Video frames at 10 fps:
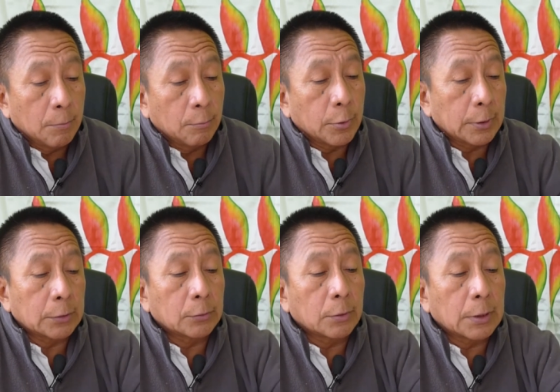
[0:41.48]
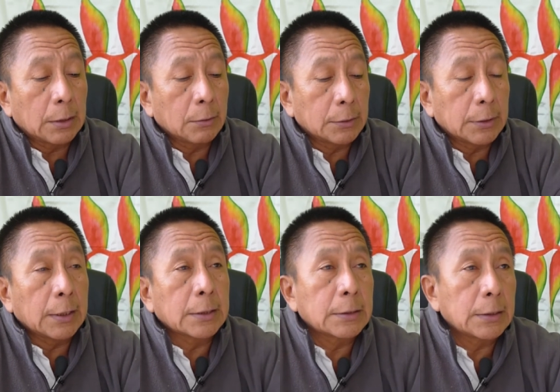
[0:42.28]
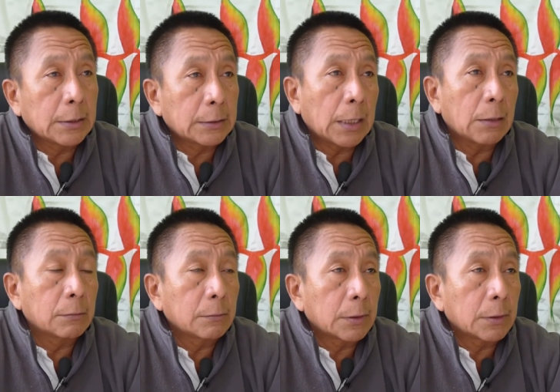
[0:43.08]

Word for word: porque toca los intereses del Estado,